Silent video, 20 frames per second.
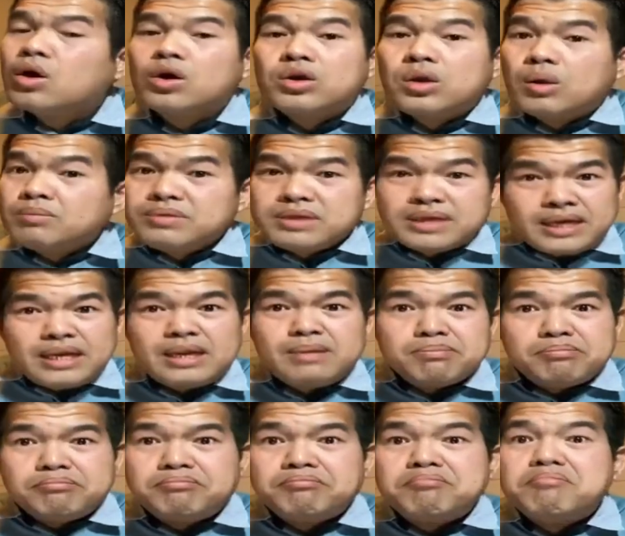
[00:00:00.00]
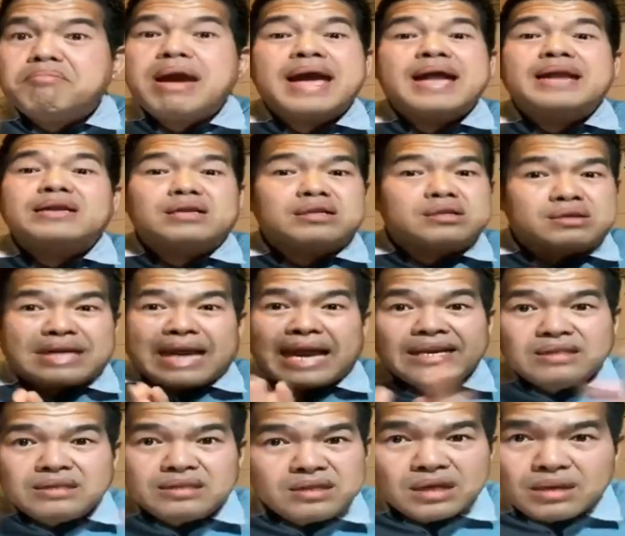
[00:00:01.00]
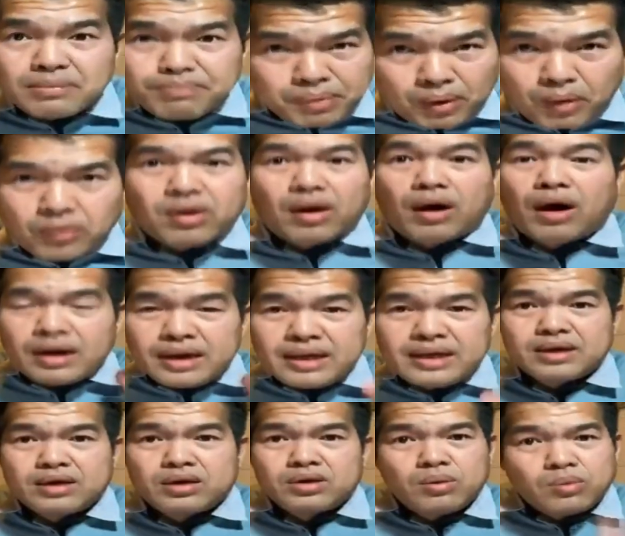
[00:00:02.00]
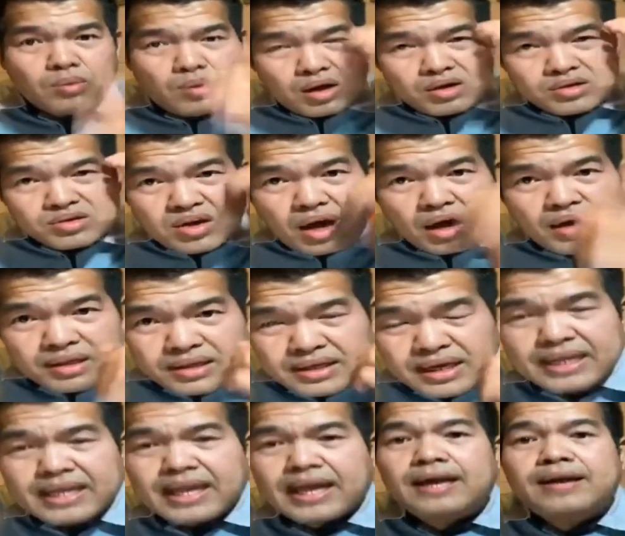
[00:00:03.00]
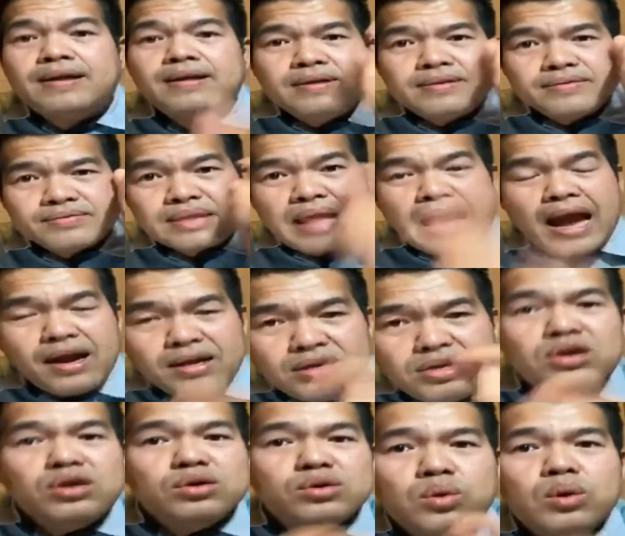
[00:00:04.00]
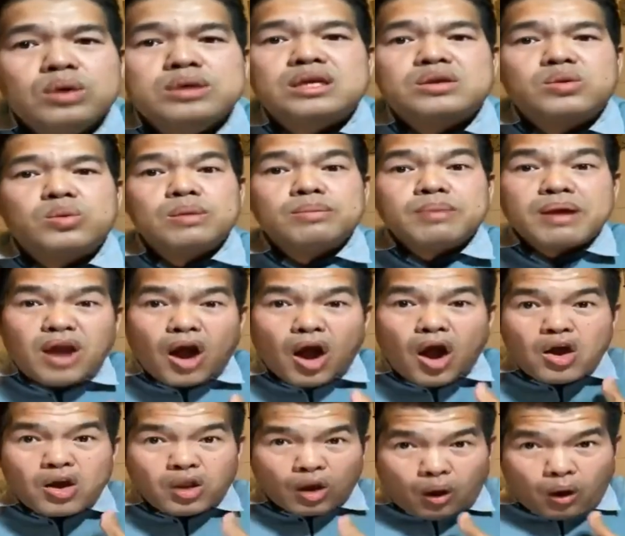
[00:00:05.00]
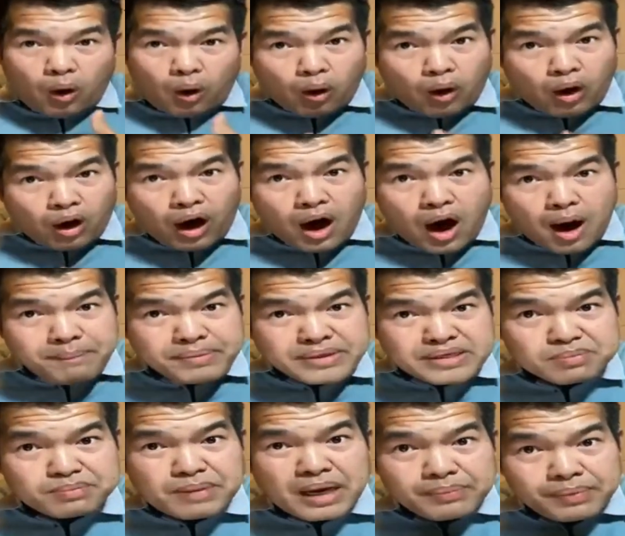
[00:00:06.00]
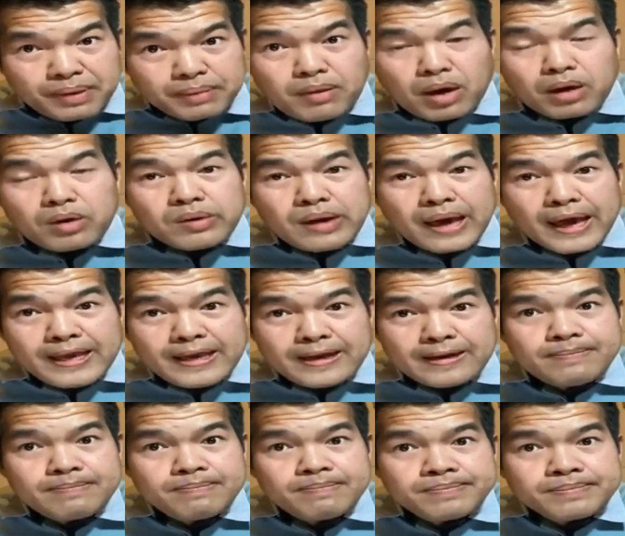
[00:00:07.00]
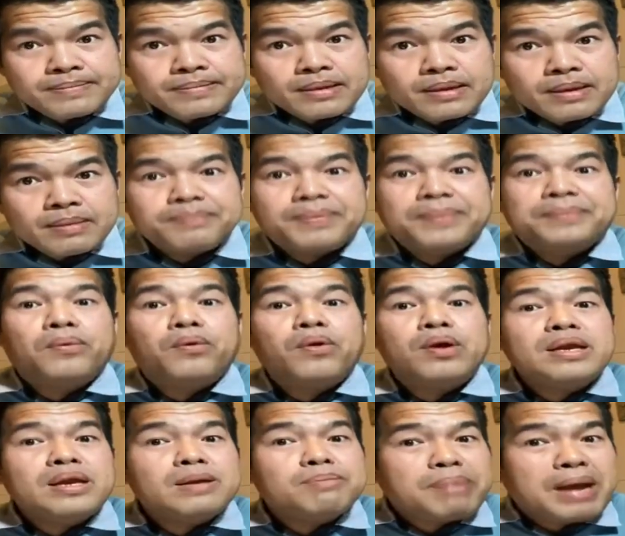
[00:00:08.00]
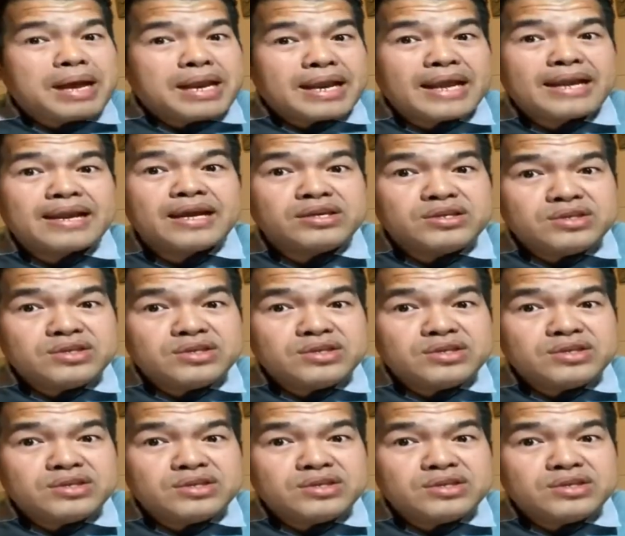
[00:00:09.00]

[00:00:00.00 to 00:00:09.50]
nhom dưới này men căn trường pro đó đấy nhom quả trăng dây tha ta dương cua từ thua mất ơi là ô ô bị mà đặc biệt bắt nấy nè bị vui nơi bên nè đại